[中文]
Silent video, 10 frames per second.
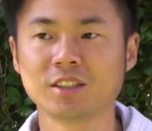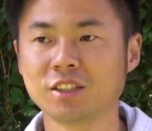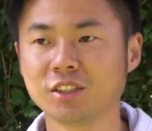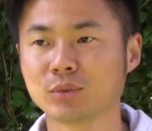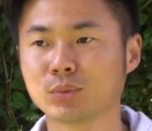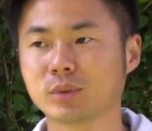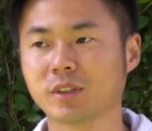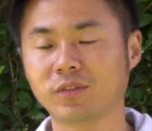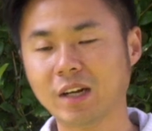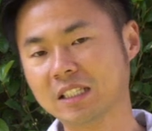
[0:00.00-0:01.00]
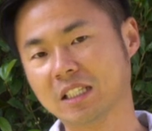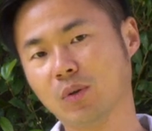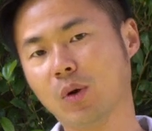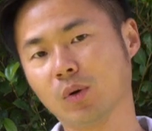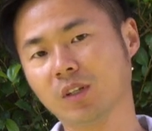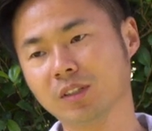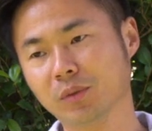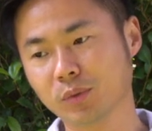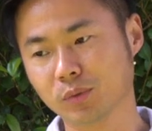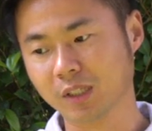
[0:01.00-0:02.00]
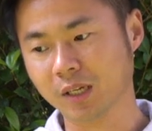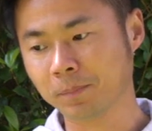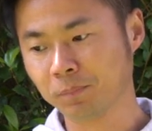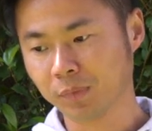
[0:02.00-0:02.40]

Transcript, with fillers: 技术的发展的话，我个人会觉得，